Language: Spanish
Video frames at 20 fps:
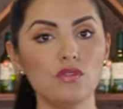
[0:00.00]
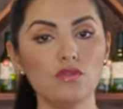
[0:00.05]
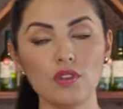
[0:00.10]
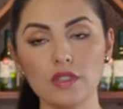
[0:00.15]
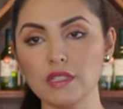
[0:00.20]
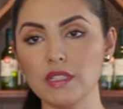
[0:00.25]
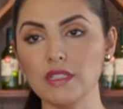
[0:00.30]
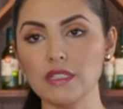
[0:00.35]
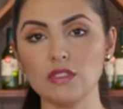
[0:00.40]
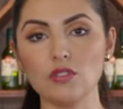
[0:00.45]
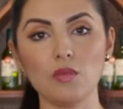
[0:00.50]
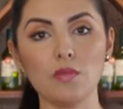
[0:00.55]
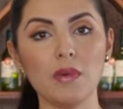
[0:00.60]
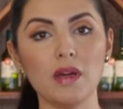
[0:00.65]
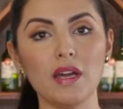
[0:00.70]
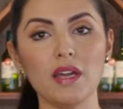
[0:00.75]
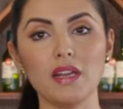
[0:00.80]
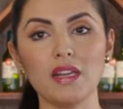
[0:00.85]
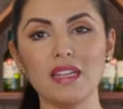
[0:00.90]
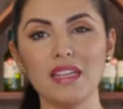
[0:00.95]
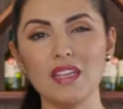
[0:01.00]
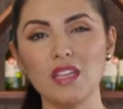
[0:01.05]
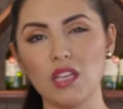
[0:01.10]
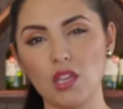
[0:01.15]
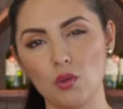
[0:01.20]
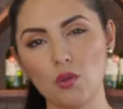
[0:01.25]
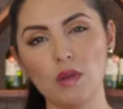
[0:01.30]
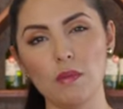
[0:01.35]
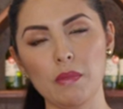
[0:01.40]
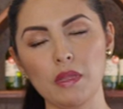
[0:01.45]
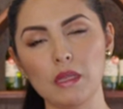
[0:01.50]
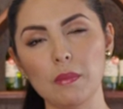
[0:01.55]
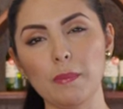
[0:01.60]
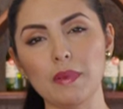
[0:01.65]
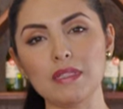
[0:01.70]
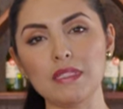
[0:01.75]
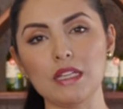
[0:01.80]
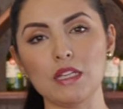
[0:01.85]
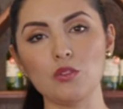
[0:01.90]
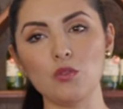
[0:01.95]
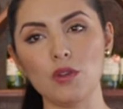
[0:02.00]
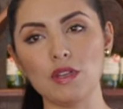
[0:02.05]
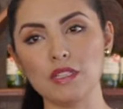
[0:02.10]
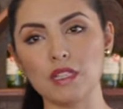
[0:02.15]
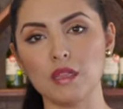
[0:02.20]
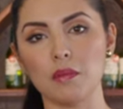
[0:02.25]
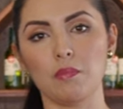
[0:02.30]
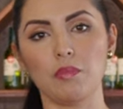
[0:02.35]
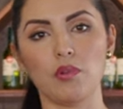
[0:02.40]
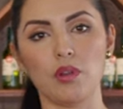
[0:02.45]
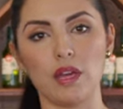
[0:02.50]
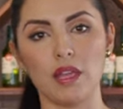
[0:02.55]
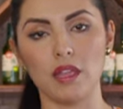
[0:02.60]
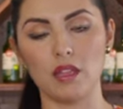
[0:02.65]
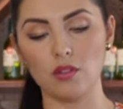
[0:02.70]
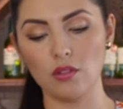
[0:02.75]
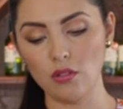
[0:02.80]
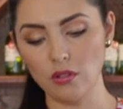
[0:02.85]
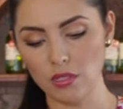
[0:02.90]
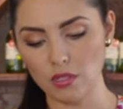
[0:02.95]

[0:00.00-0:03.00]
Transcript: fáciles de tomar y que obviamente pensando en esta temporada, ¿no?